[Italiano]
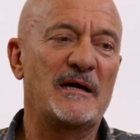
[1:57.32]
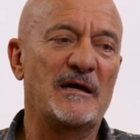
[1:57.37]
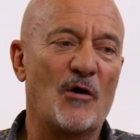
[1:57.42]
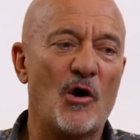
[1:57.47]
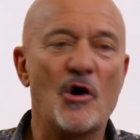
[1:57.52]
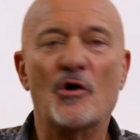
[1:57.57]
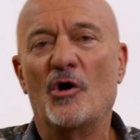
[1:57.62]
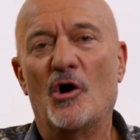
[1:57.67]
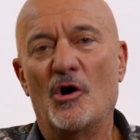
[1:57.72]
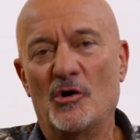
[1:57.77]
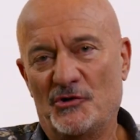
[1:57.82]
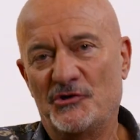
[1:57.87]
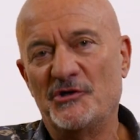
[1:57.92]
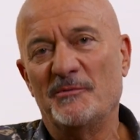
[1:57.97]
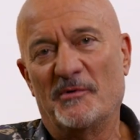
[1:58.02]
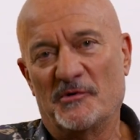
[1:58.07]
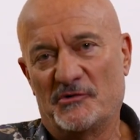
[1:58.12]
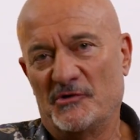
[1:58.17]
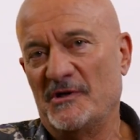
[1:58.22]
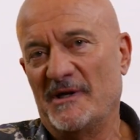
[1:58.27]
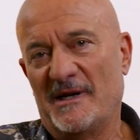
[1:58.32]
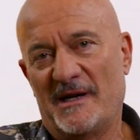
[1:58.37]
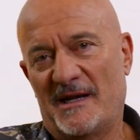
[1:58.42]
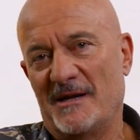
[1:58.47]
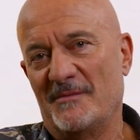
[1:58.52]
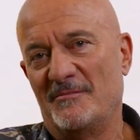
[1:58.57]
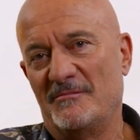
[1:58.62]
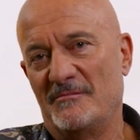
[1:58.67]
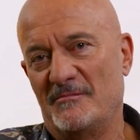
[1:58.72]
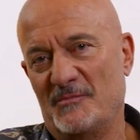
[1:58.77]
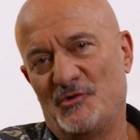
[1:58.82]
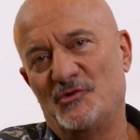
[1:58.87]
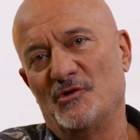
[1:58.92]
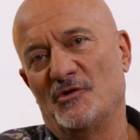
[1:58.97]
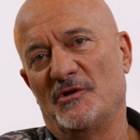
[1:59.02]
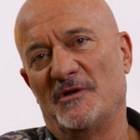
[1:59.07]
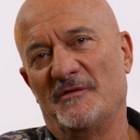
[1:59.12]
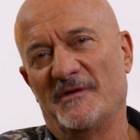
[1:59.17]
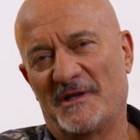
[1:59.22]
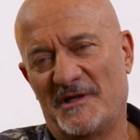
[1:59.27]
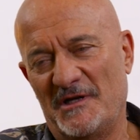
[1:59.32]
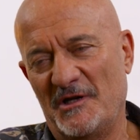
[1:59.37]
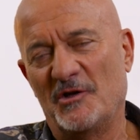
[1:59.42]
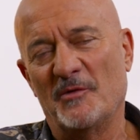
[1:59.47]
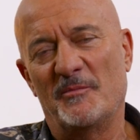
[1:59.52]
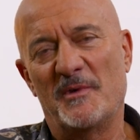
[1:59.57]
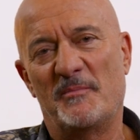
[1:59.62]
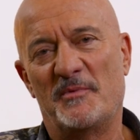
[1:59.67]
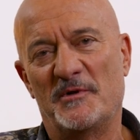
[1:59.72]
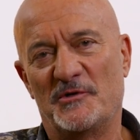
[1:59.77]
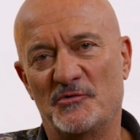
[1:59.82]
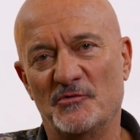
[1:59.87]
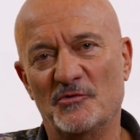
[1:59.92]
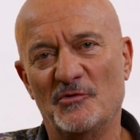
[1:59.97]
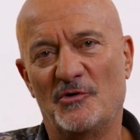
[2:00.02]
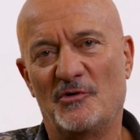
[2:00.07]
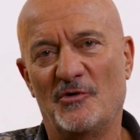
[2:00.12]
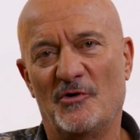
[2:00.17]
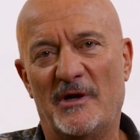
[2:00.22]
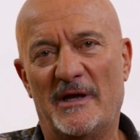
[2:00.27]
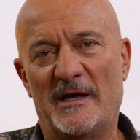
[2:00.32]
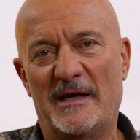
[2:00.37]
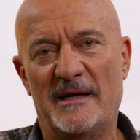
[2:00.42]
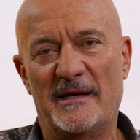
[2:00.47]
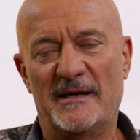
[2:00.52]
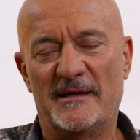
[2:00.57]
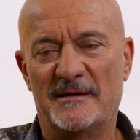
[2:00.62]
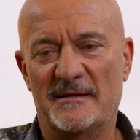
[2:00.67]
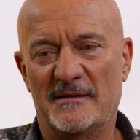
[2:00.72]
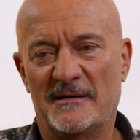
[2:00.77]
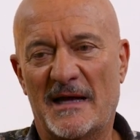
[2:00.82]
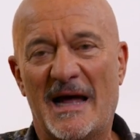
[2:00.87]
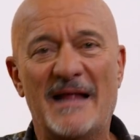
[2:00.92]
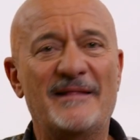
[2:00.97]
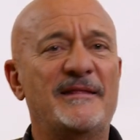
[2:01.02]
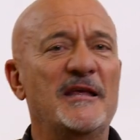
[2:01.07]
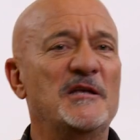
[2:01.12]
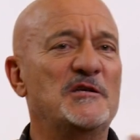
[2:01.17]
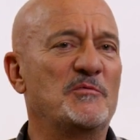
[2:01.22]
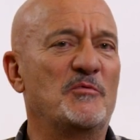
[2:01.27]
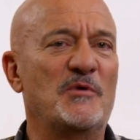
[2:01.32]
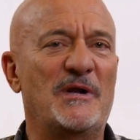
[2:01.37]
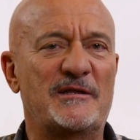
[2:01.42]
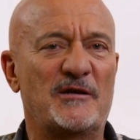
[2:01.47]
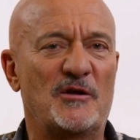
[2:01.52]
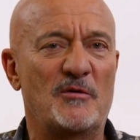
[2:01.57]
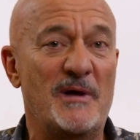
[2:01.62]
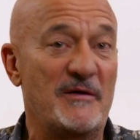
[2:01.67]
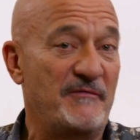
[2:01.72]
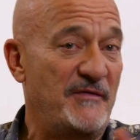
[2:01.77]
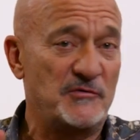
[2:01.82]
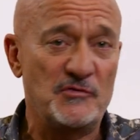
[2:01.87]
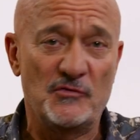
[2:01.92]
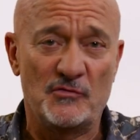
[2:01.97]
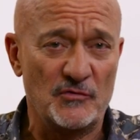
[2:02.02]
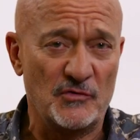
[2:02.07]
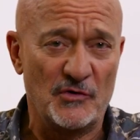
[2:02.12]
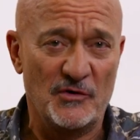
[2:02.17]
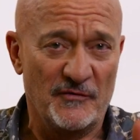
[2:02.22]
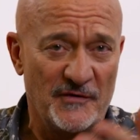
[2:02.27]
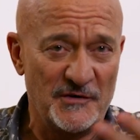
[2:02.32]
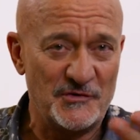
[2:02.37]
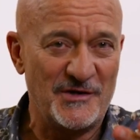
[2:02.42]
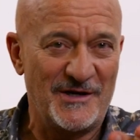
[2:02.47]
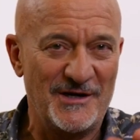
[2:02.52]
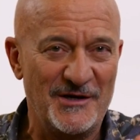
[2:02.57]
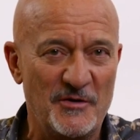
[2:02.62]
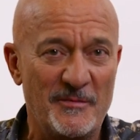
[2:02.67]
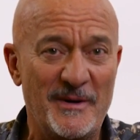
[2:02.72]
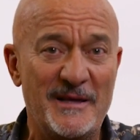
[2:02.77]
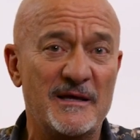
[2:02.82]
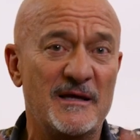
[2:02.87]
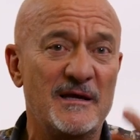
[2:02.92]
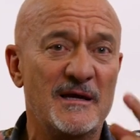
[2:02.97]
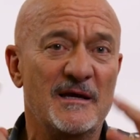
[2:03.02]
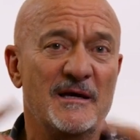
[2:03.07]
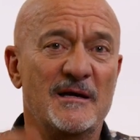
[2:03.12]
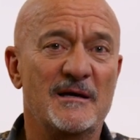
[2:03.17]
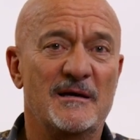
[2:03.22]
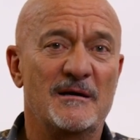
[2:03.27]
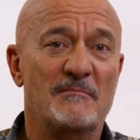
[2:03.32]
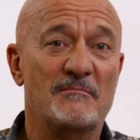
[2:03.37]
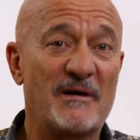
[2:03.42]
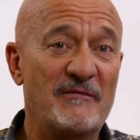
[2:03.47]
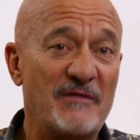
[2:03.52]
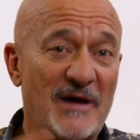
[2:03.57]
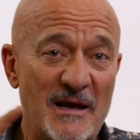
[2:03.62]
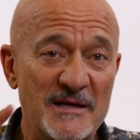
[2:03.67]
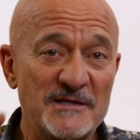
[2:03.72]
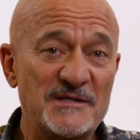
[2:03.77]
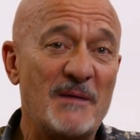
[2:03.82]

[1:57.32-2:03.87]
o- oggi posso dire che mi sono divertito, mi è piaciuto e anticipo un'altra domanda, faccio tutto io, faccio anche le domande, ma